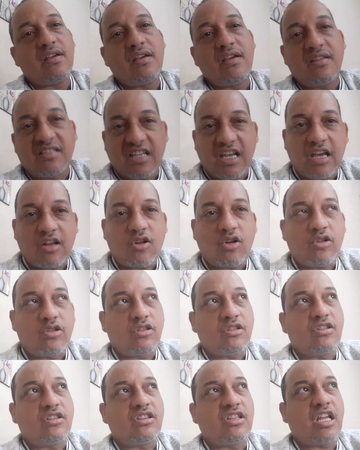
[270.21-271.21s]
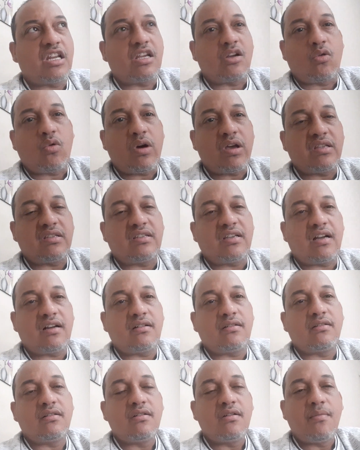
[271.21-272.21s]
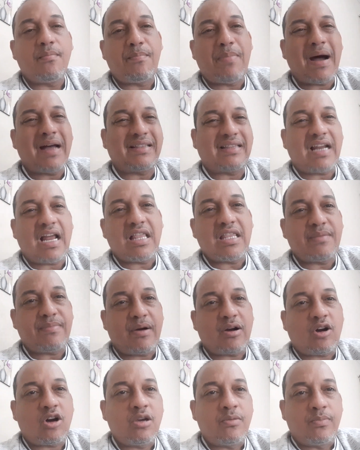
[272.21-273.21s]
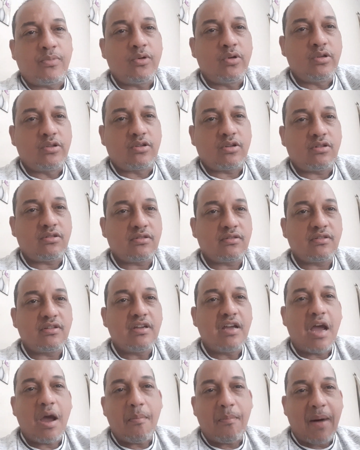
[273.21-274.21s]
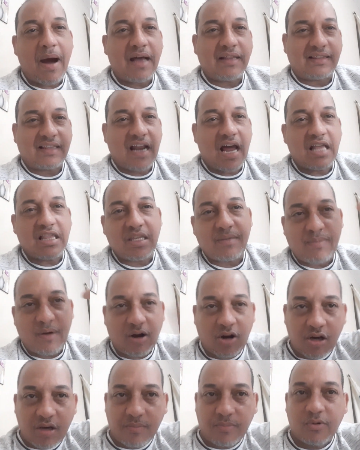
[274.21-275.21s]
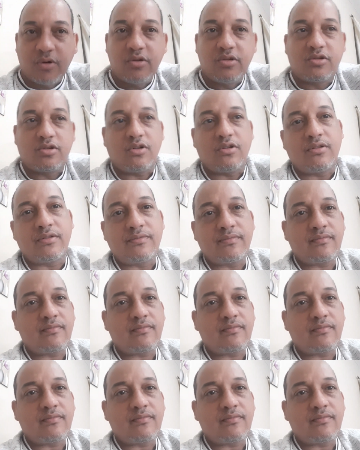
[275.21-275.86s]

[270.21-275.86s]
Cero delincuencia. Para atrás ni para coger impulso. Para atrás ni para coger impulso.